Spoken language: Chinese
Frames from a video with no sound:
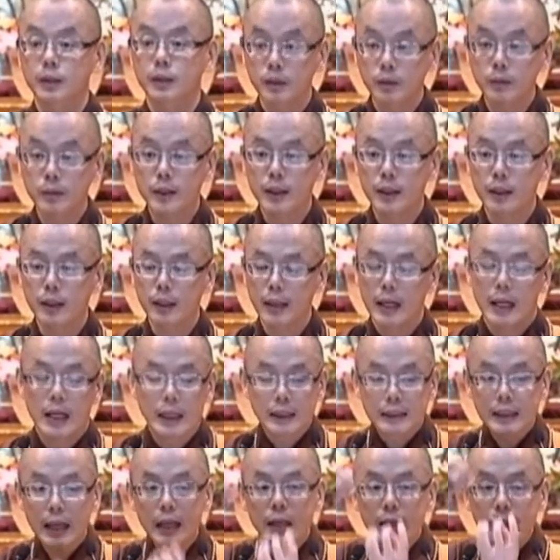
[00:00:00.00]
是不是？
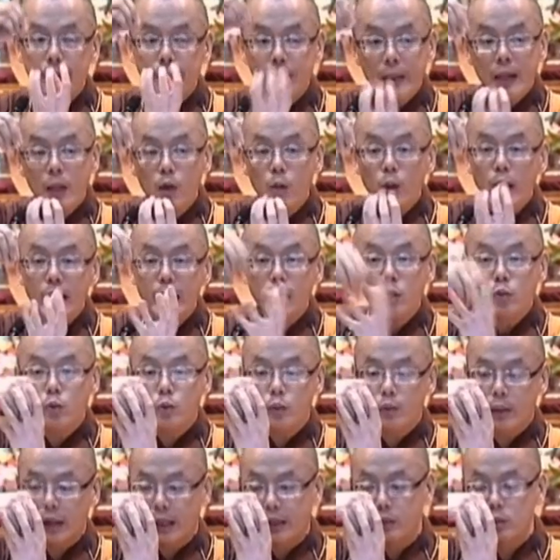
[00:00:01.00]
当你冰块跟
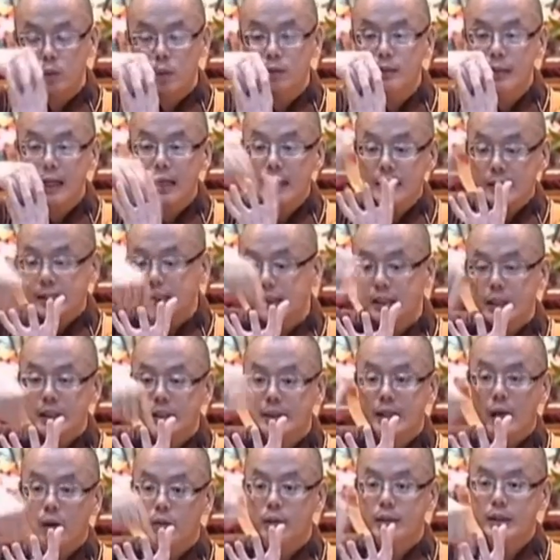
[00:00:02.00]
水融在一起，你
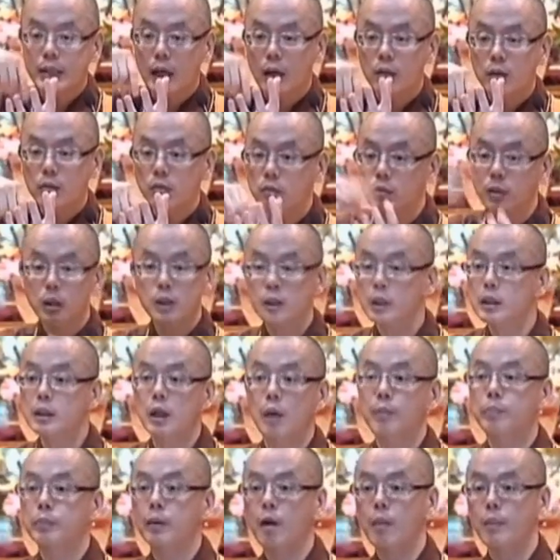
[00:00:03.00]
搅一搅的时候，你是
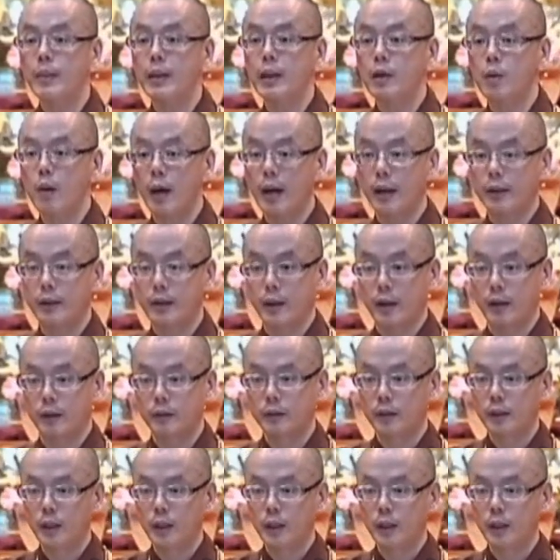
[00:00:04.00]
找不到冰块的。